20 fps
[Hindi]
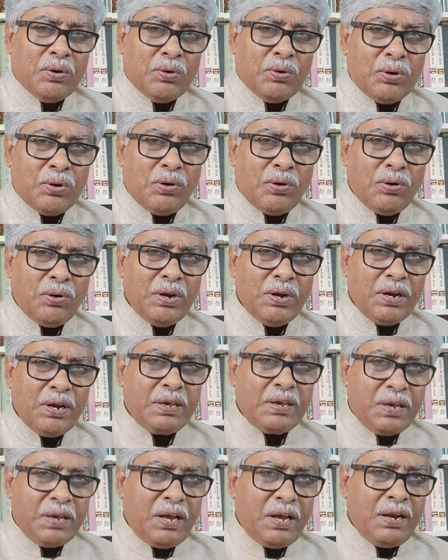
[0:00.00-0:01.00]
उन्होंने
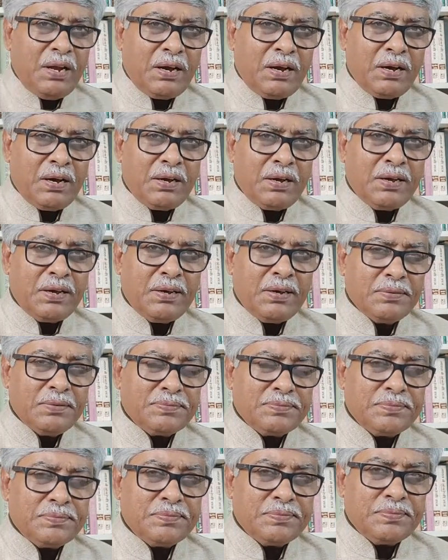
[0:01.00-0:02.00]
क्या लिखा है
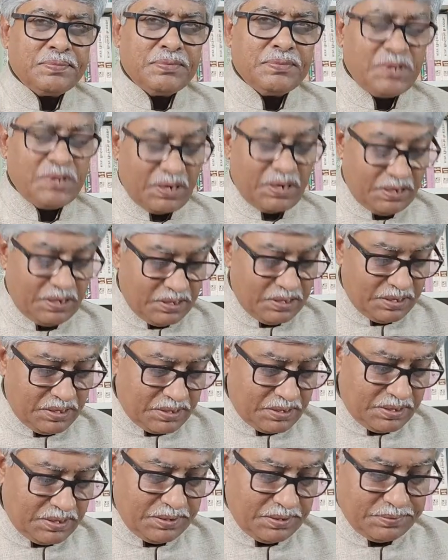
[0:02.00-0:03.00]
ज़रा ये
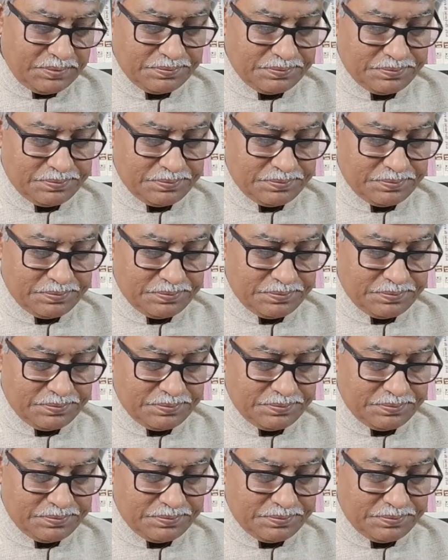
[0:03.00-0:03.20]
देखिए